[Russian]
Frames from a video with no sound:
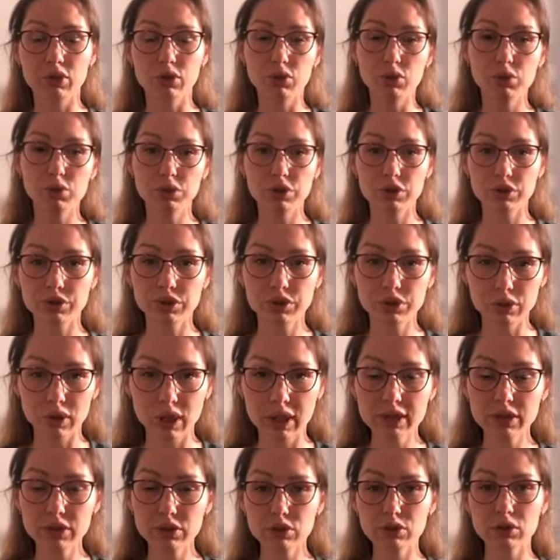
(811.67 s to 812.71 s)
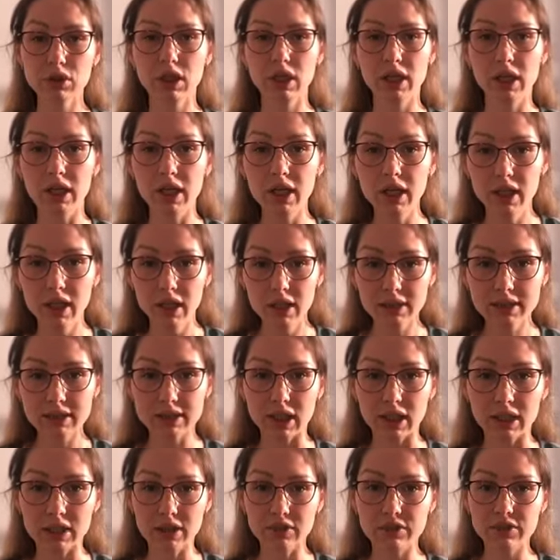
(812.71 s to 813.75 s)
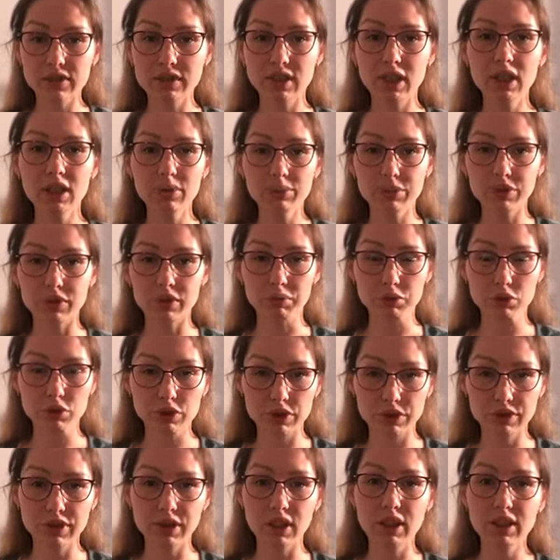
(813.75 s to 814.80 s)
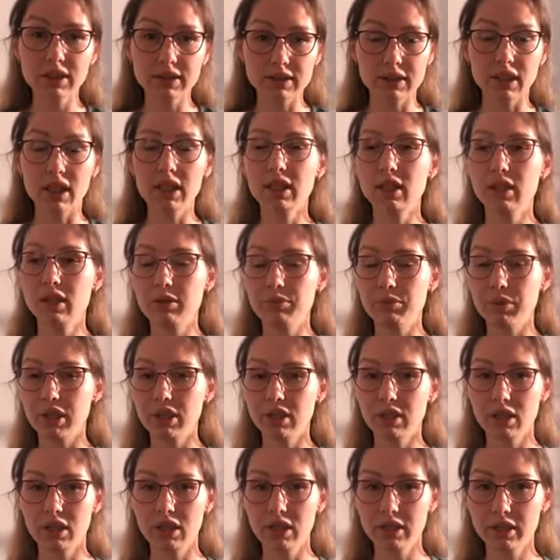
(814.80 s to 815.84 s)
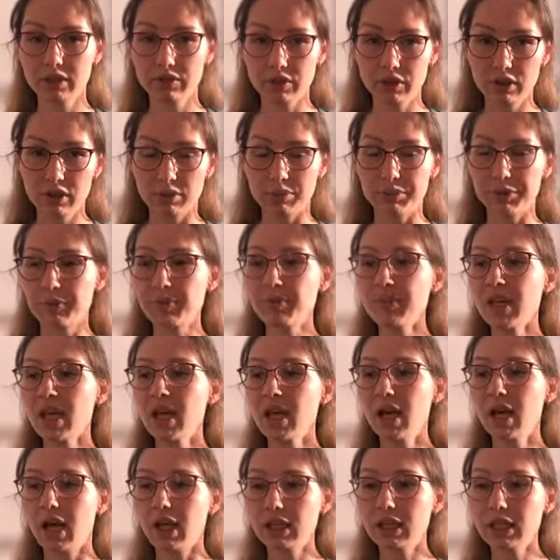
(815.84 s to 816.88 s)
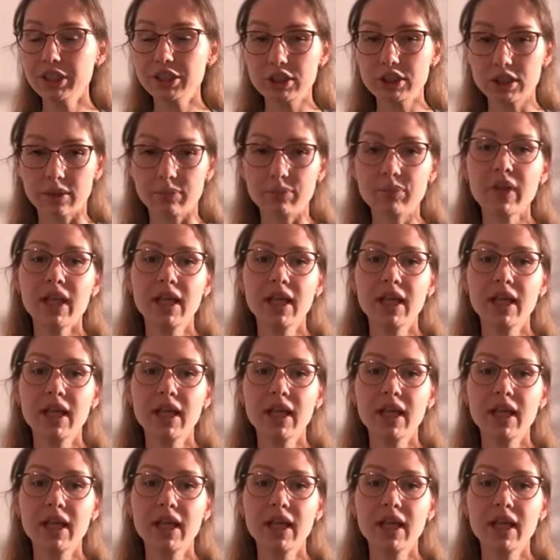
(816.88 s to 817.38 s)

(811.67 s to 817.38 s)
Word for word: ухудшил ситуацию для страны в целом, потому что деньги стали менее ликвидными. Отлично.